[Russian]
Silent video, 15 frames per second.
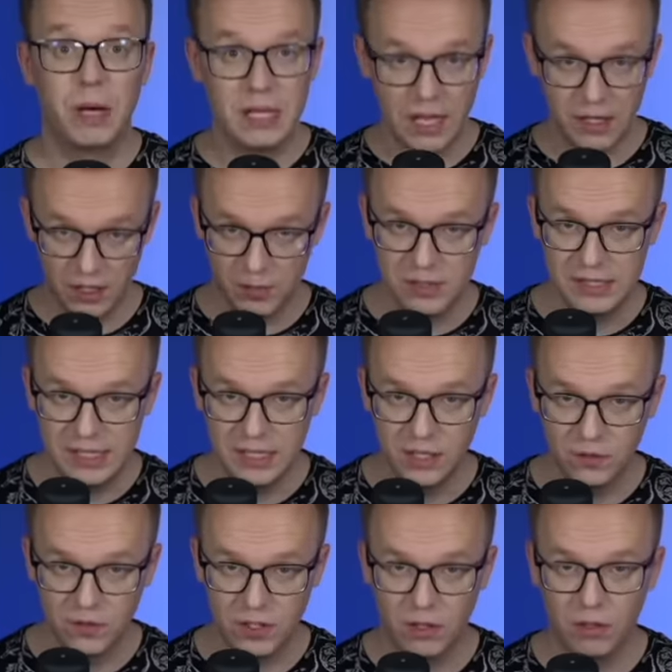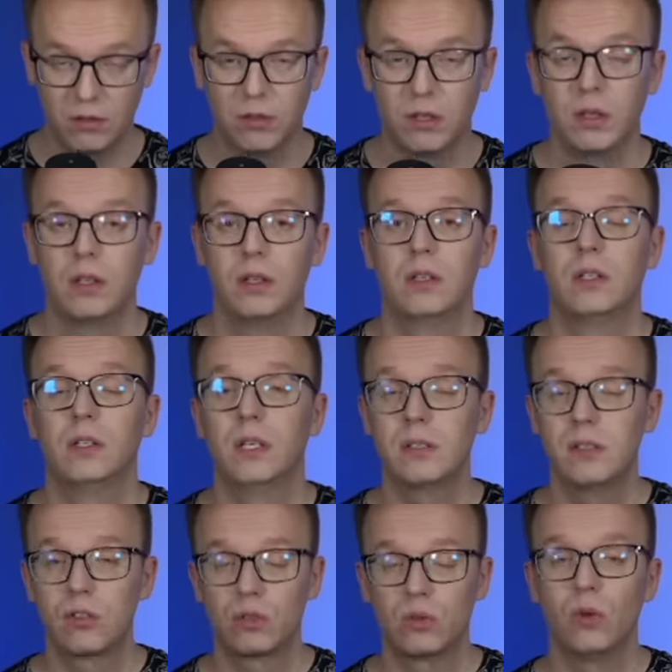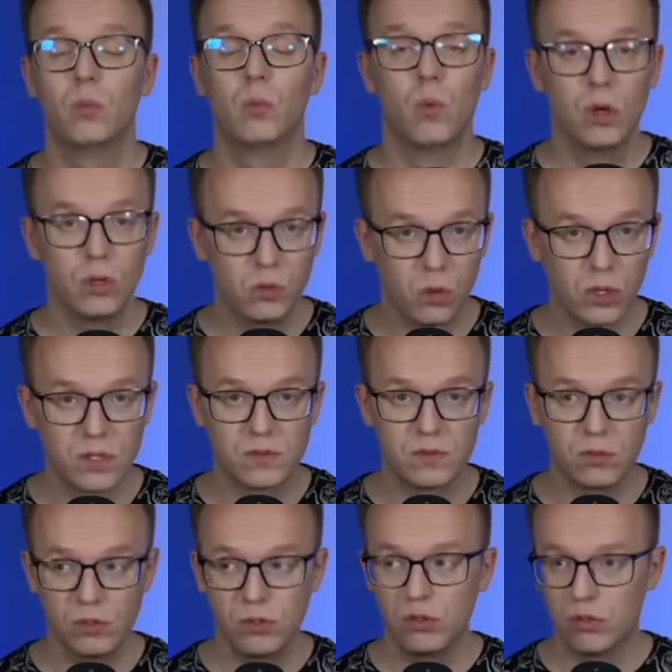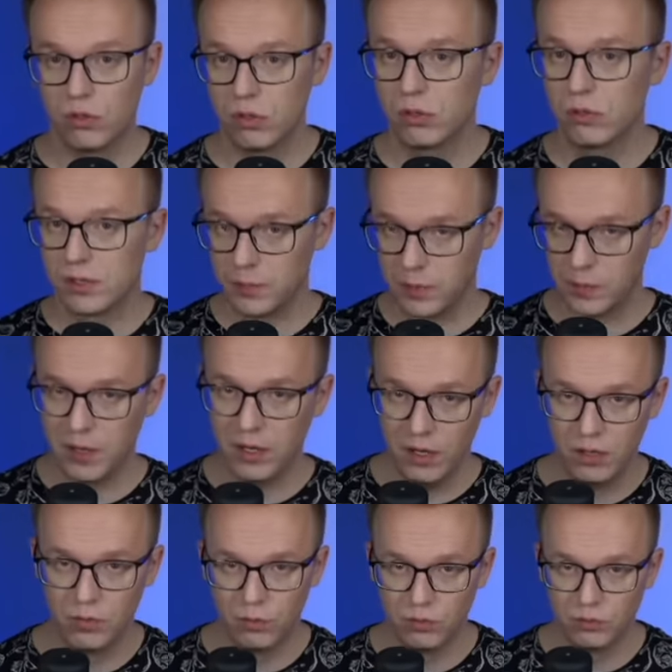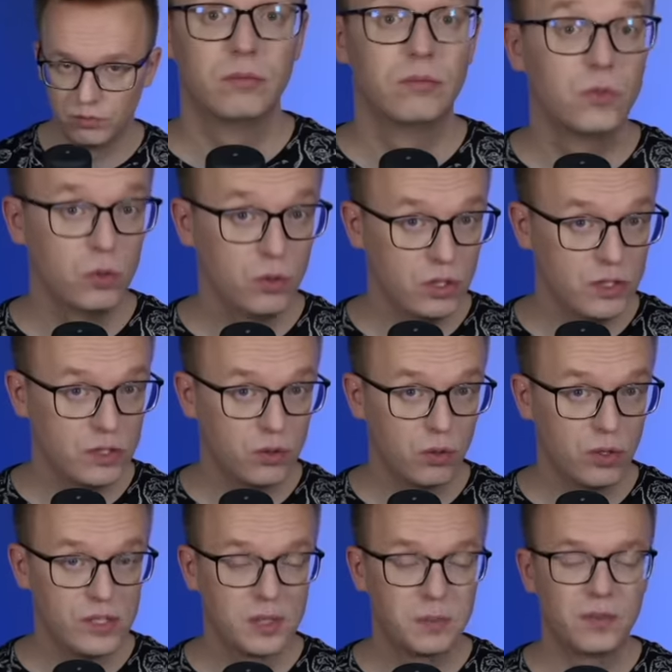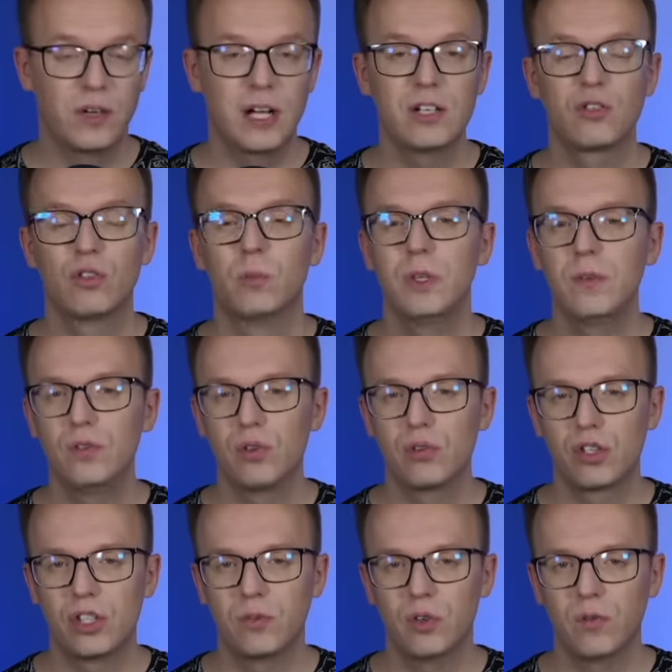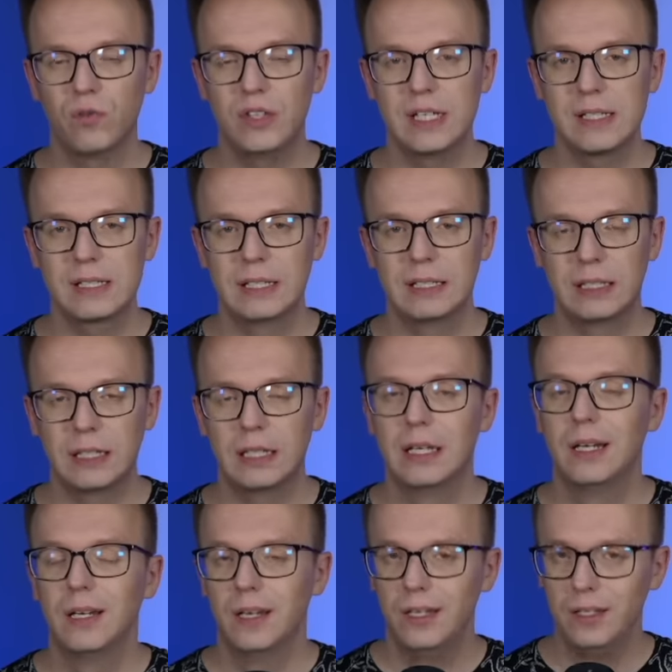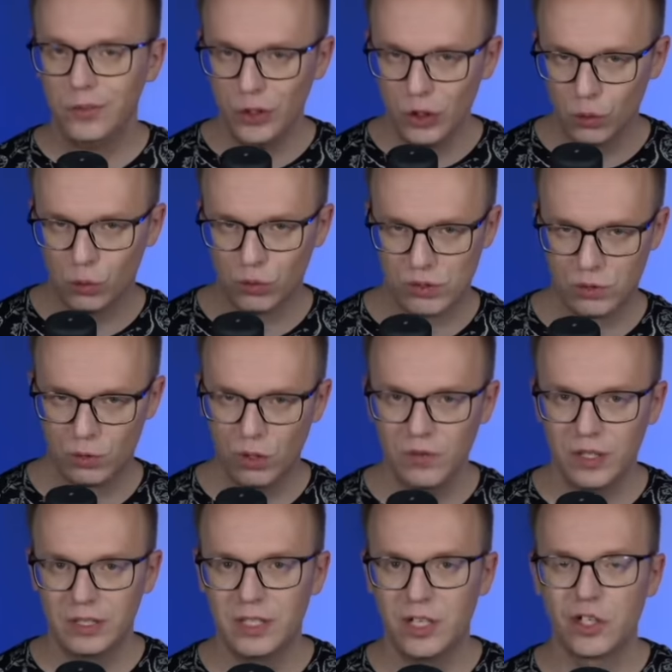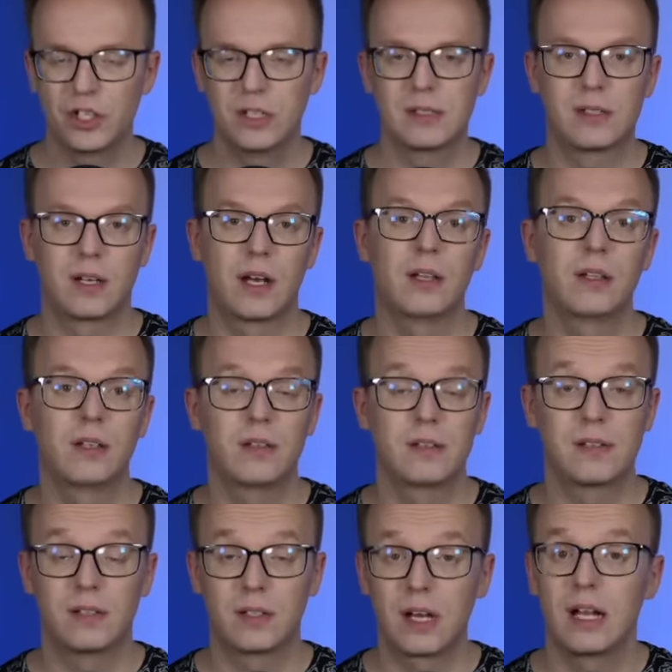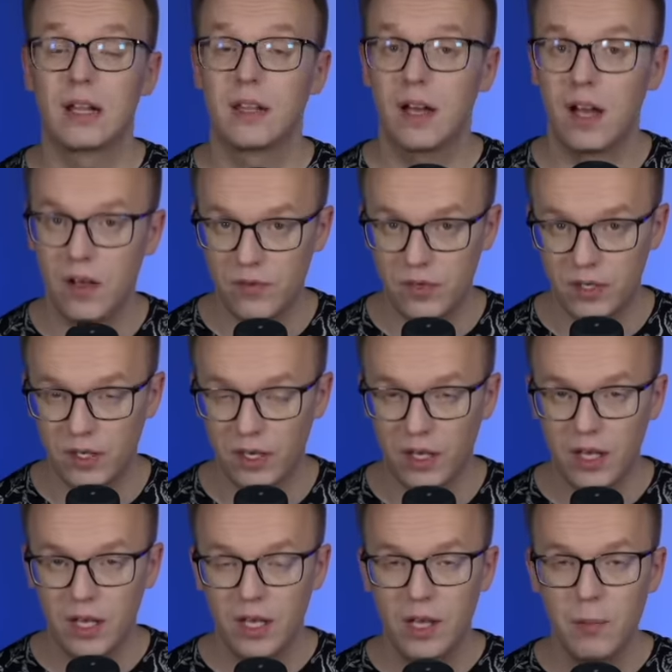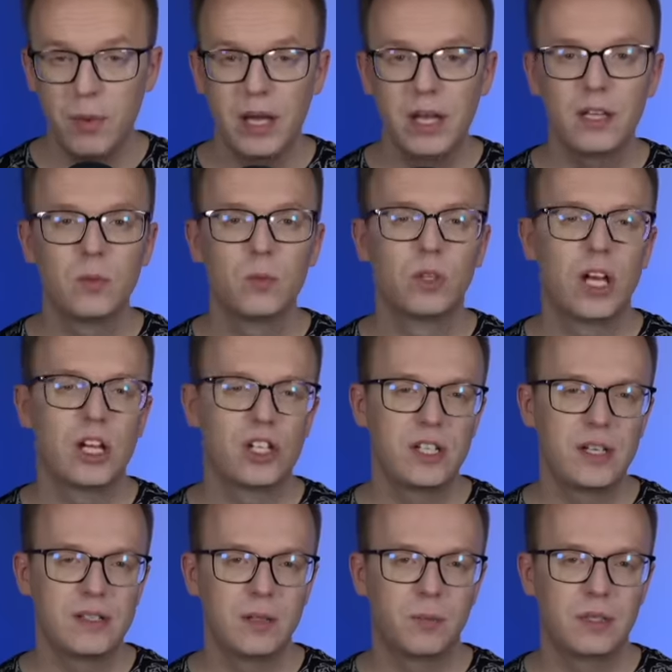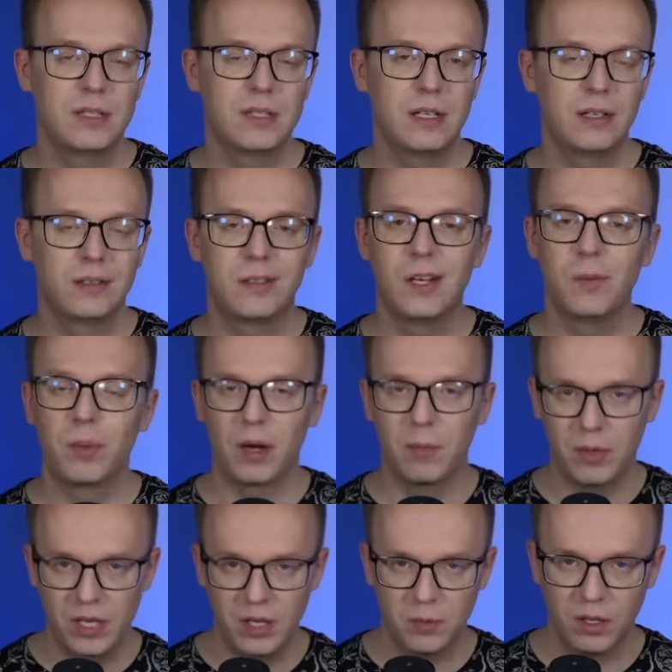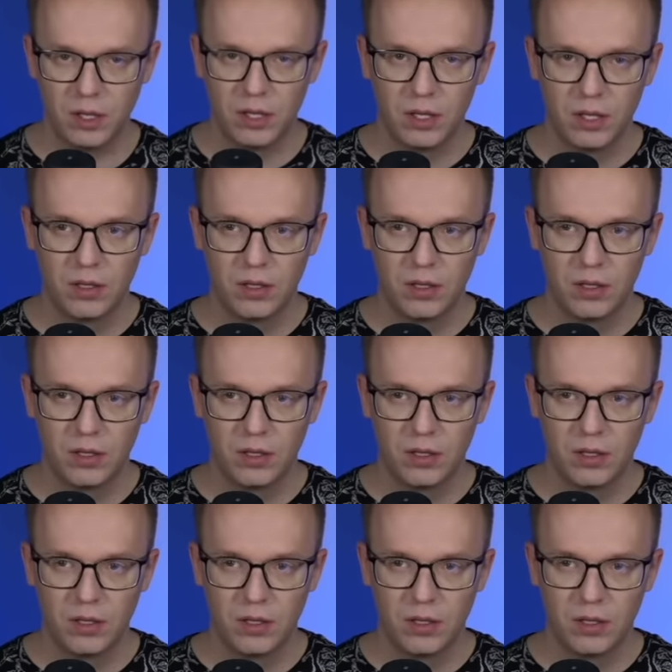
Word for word: по данным исследования. Если что, мой голос все еще за пропаганду. Ну и не стоит забывать, что мы все же живем в несколько иных условиях, нежели страны Центральной Африки. И поэтому даже если бы те три проблемы